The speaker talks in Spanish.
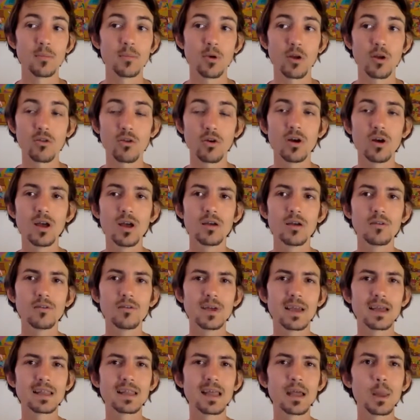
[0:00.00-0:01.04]
Por eso,
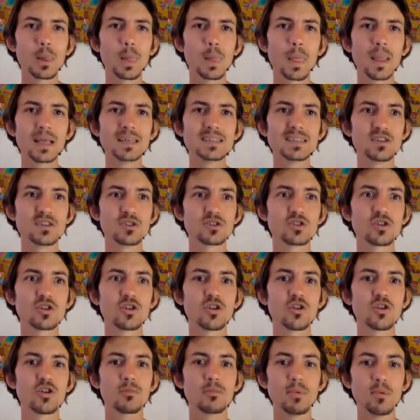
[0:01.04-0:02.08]
fíjate, si
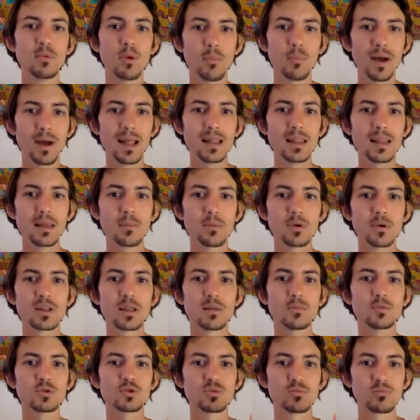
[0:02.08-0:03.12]
nosotros dormimos mal, después
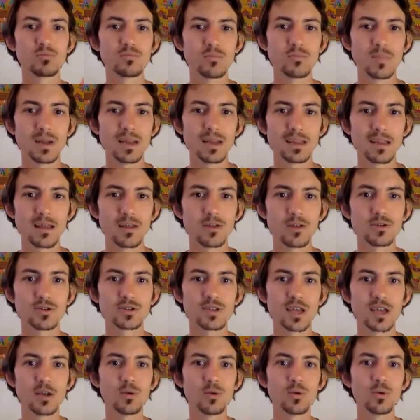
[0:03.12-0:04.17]
tenemos un mal estado de
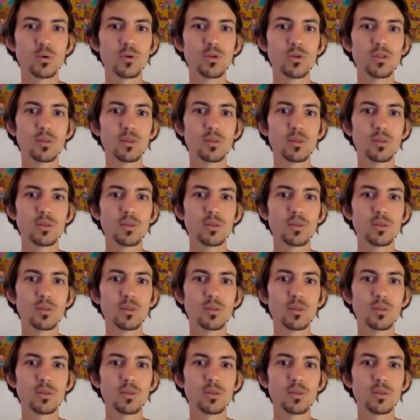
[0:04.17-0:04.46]
salud,